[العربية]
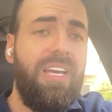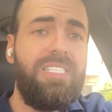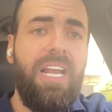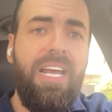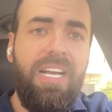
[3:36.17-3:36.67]

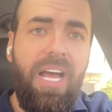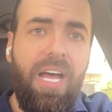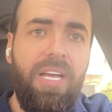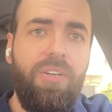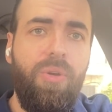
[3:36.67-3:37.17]
اذا
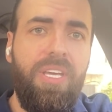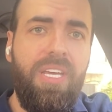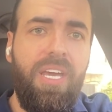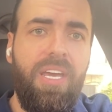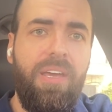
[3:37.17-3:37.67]
لقيناها انه
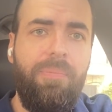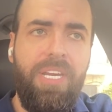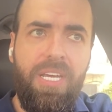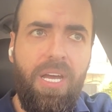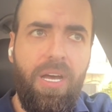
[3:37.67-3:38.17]
هي
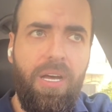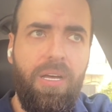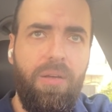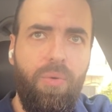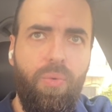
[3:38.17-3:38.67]
منيحه
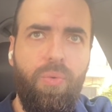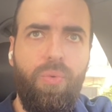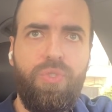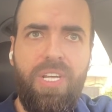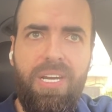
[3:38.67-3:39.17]

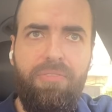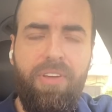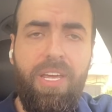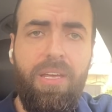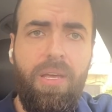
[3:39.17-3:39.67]

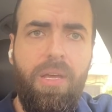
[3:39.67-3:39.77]
وظريفه